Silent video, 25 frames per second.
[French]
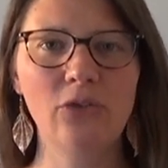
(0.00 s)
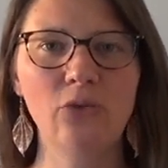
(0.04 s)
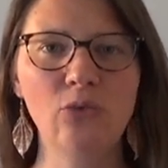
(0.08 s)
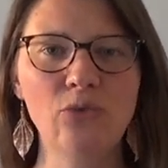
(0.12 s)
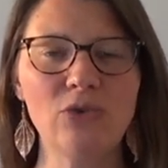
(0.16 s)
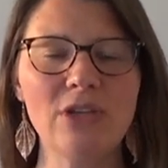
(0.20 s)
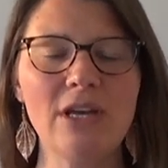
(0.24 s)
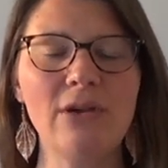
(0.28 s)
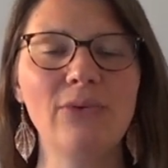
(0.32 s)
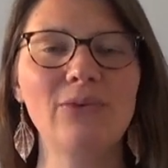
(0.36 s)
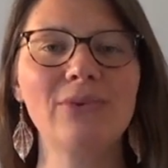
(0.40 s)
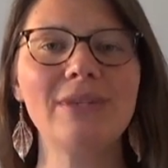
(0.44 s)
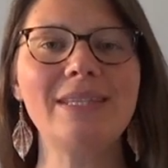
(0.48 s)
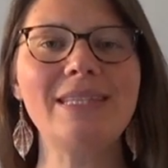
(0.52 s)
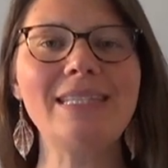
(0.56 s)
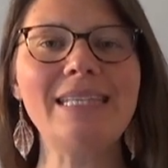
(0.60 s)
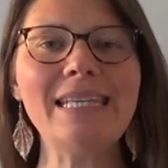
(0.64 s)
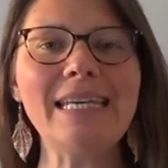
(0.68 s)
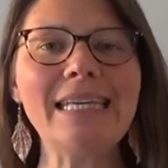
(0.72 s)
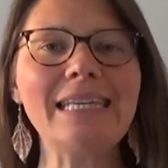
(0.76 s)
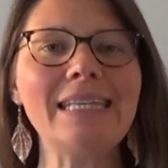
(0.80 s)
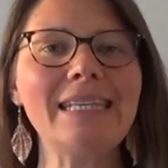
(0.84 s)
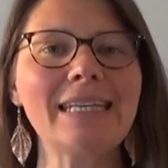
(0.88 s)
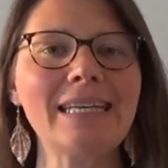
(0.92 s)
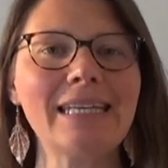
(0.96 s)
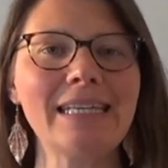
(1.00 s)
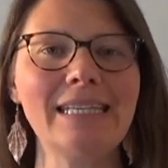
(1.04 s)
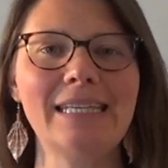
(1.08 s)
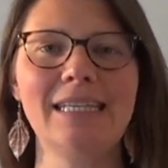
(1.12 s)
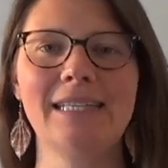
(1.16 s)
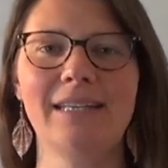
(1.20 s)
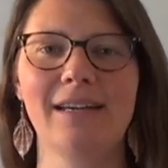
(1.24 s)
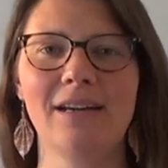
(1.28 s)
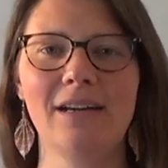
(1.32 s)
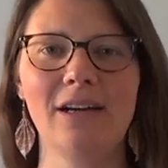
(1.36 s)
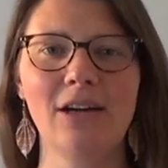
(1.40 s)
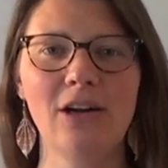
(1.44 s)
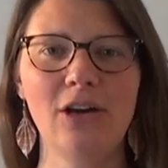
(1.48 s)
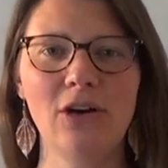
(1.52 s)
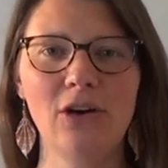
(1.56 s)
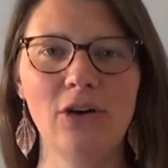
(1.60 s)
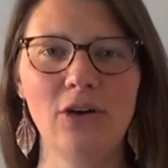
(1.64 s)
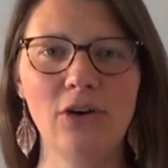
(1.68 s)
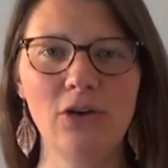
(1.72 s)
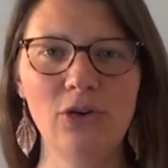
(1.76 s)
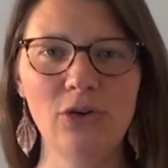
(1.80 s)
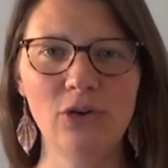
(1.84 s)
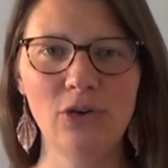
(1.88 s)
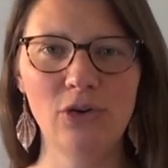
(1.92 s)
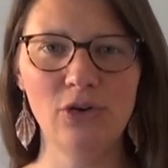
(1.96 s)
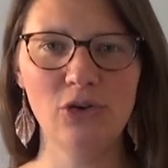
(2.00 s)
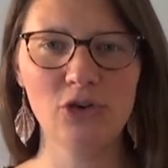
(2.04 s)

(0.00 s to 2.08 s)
Nous allons décrire le